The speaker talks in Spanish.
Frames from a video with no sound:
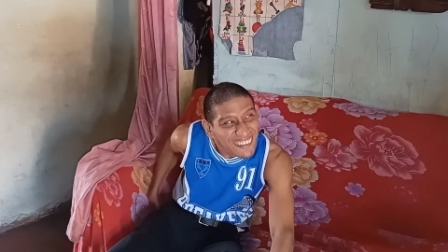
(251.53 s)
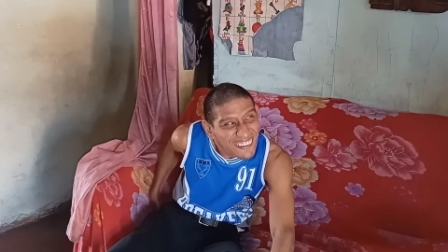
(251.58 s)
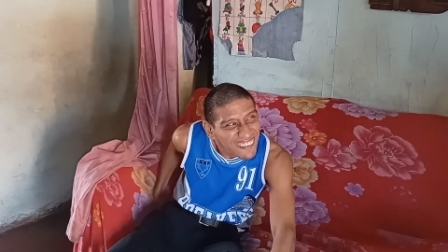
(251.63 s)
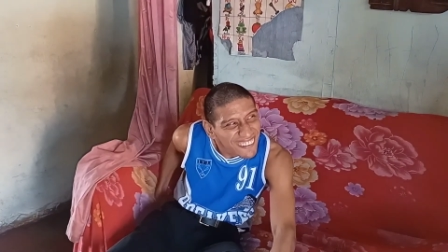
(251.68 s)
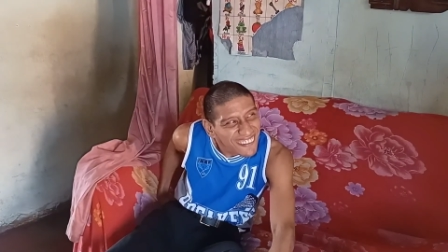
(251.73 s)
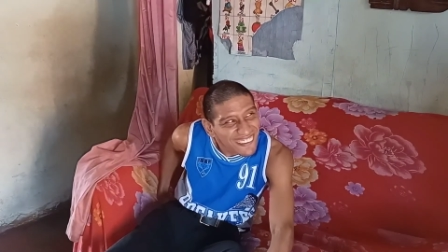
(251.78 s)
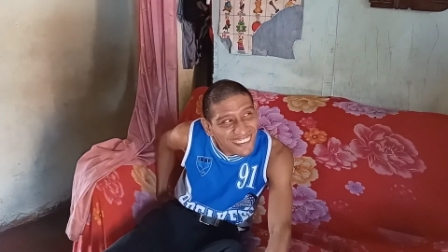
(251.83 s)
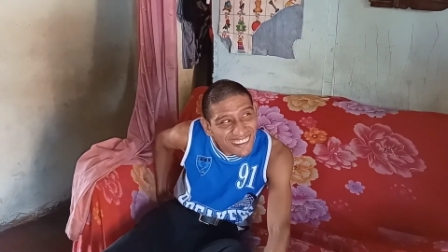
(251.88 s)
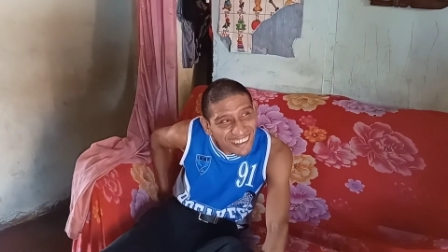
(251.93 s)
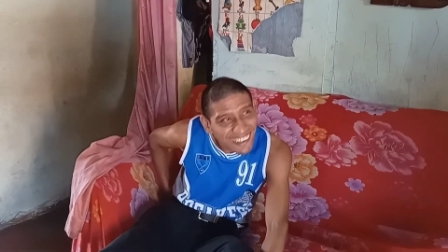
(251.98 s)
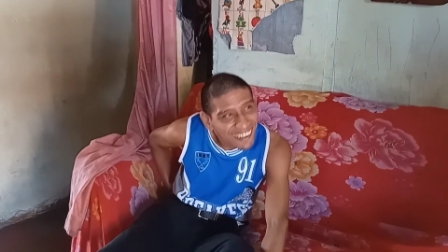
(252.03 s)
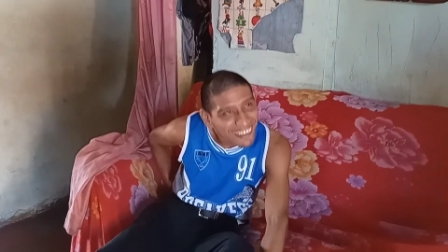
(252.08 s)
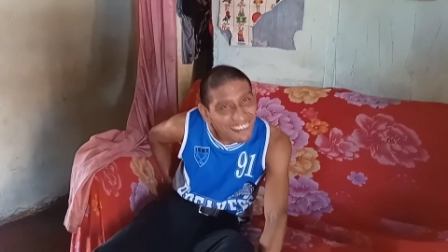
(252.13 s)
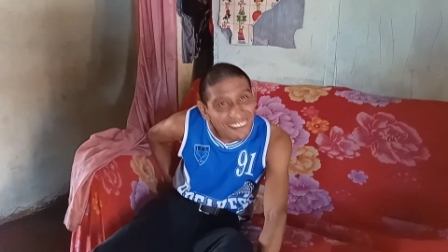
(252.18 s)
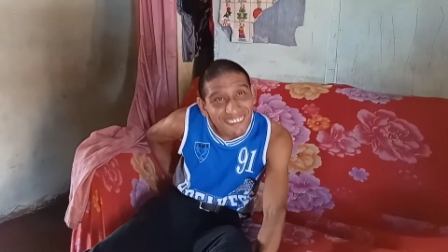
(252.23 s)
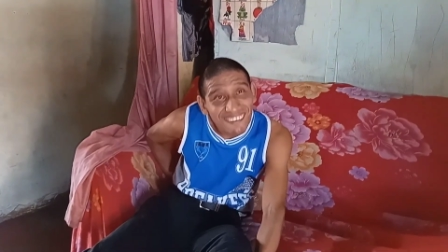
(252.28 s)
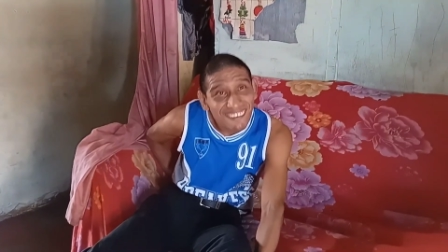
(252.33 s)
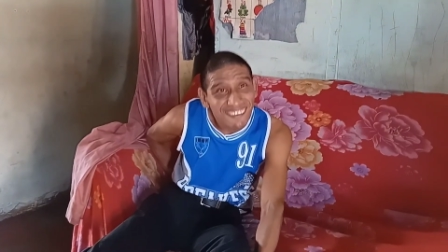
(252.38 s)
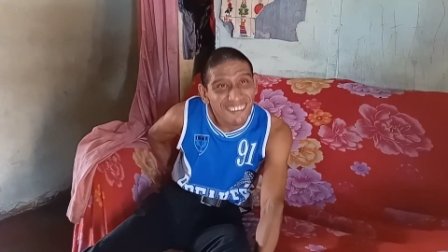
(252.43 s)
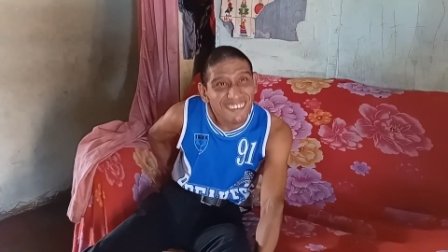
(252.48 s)
Así que
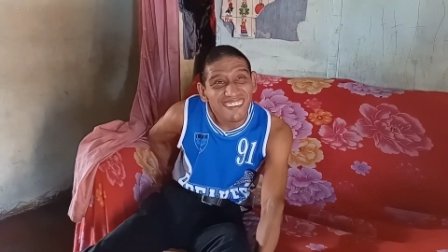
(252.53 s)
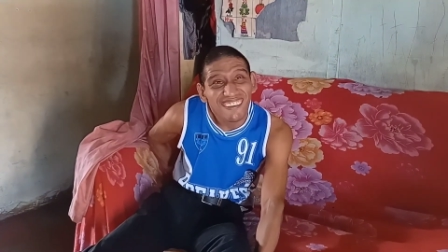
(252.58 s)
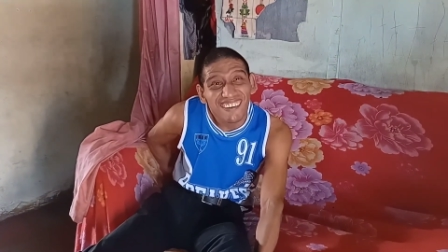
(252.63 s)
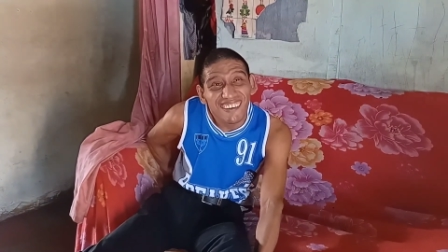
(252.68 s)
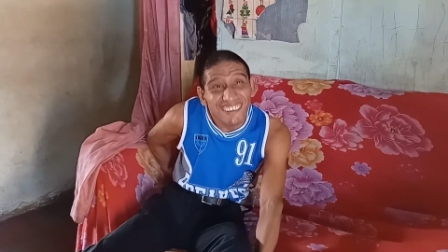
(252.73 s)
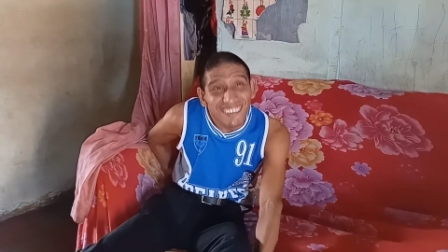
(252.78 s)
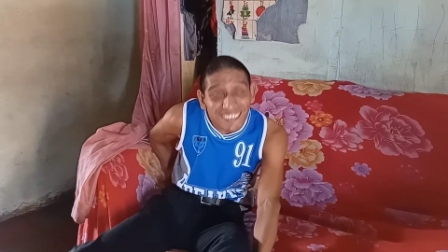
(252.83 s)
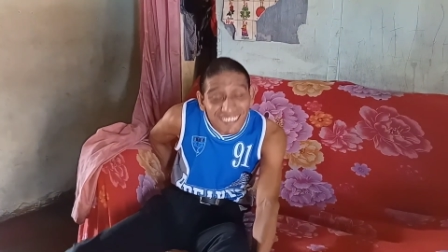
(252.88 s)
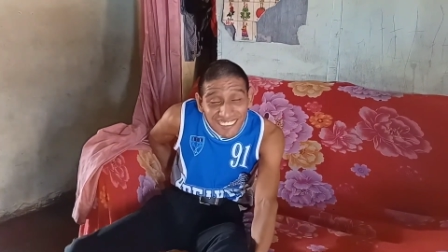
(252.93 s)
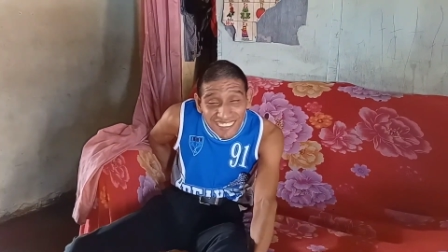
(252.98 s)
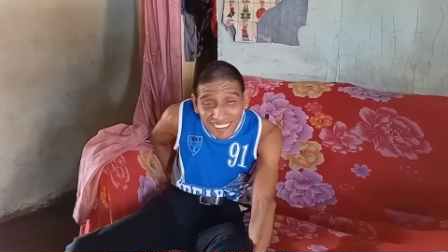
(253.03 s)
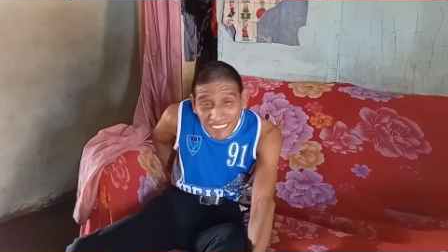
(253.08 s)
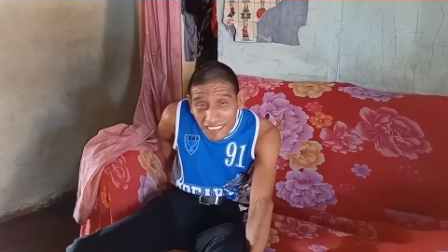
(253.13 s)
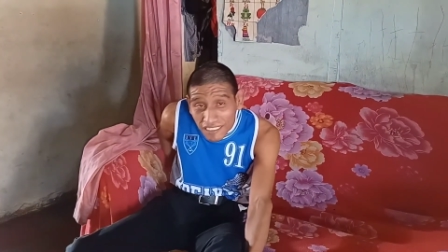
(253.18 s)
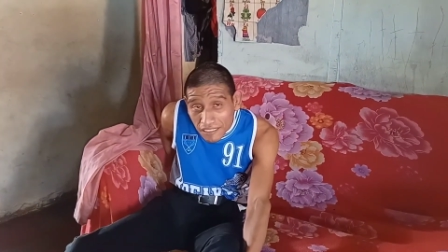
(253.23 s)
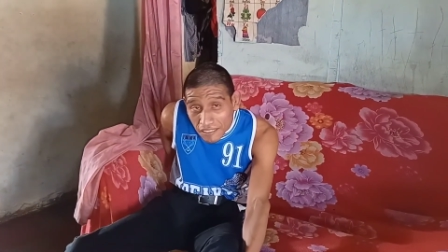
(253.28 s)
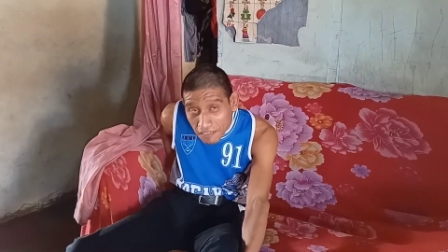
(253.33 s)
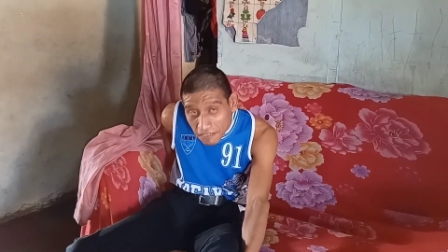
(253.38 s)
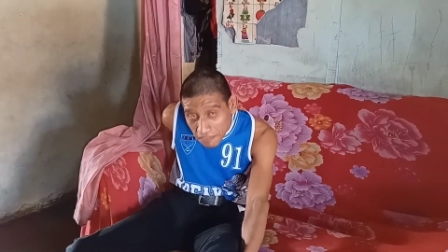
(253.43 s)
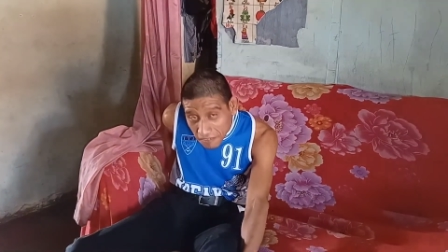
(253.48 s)
saludos,
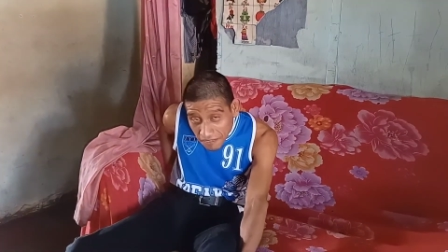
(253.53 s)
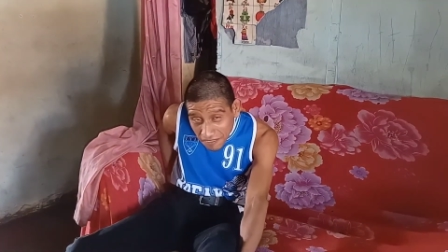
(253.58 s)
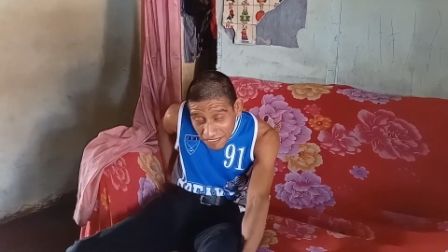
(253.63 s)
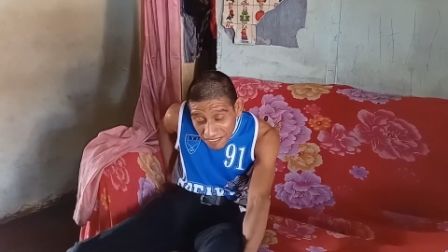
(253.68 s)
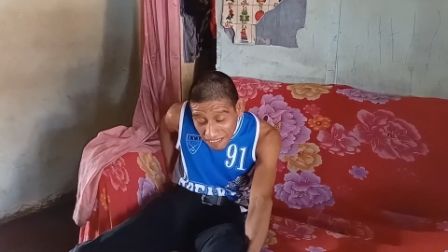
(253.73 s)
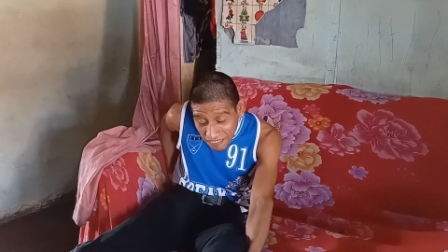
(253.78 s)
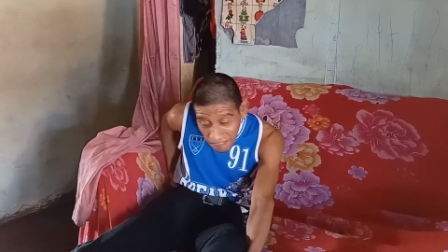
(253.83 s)
saludos Manolo.